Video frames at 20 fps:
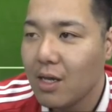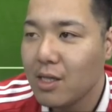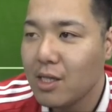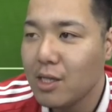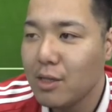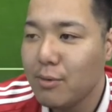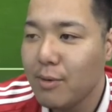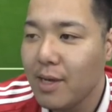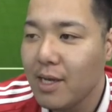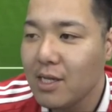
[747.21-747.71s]

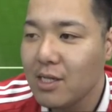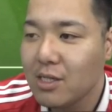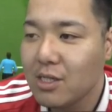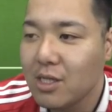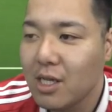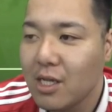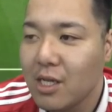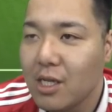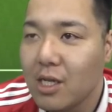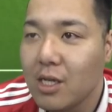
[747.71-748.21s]
ディフェンス
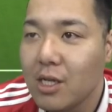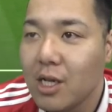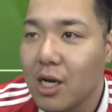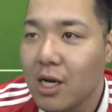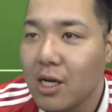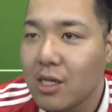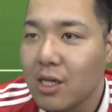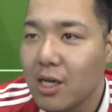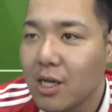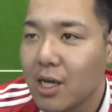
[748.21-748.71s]
でい
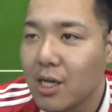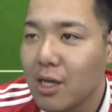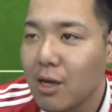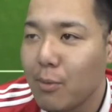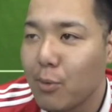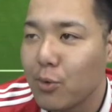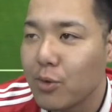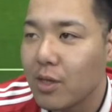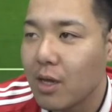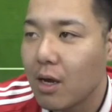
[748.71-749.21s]
られたら嫌だ
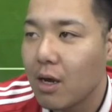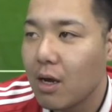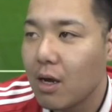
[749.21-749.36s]
もん。